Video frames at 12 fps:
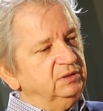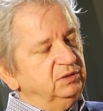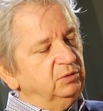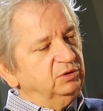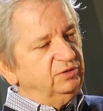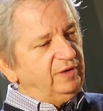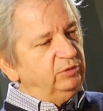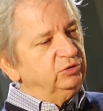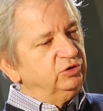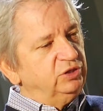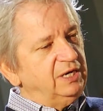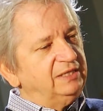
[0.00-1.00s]
i no, trwało
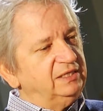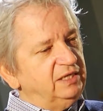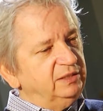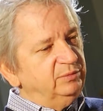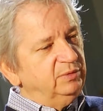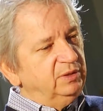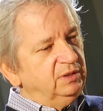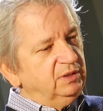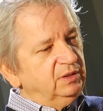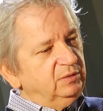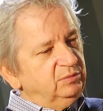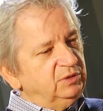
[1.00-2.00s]
to trzy lata, zanim
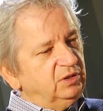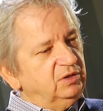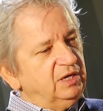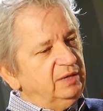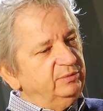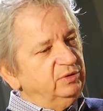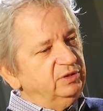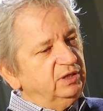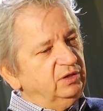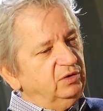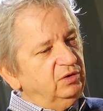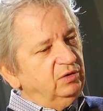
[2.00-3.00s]
przekonałem do
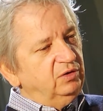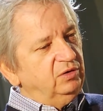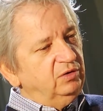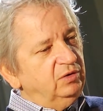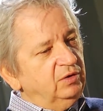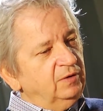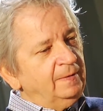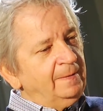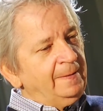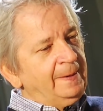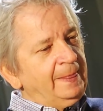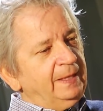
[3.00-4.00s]
niego
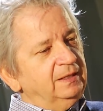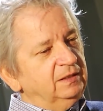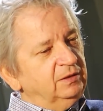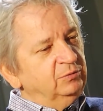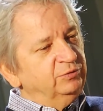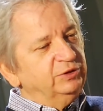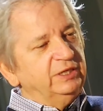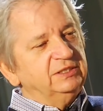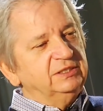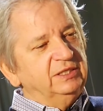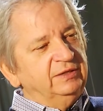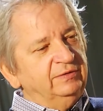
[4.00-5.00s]
e,
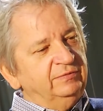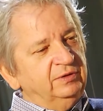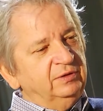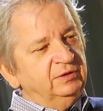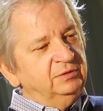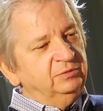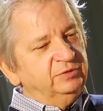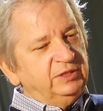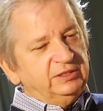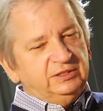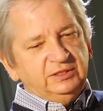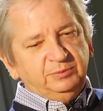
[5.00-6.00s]
ówczesne, e,
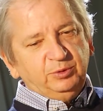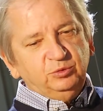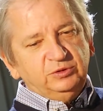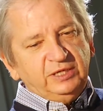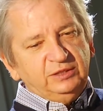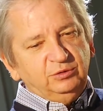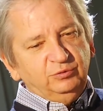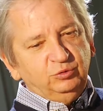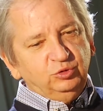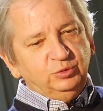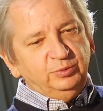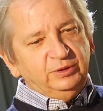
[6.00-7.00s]
ówczesnych producentów,
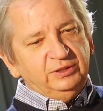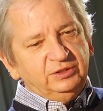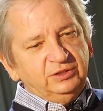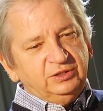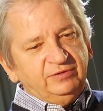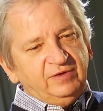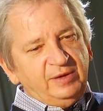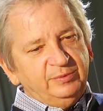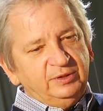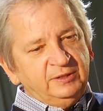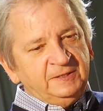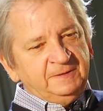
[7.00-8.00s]
którzy byli
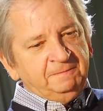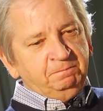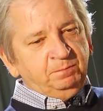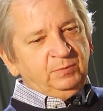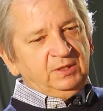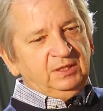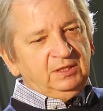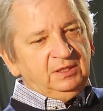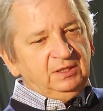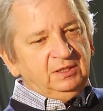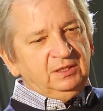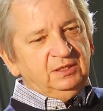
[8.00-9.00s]
szefami
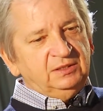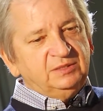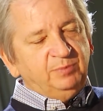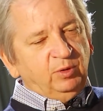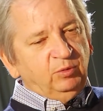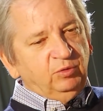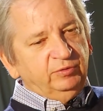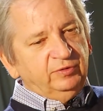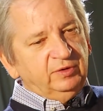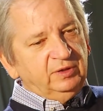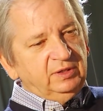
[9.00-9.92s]
zespołów.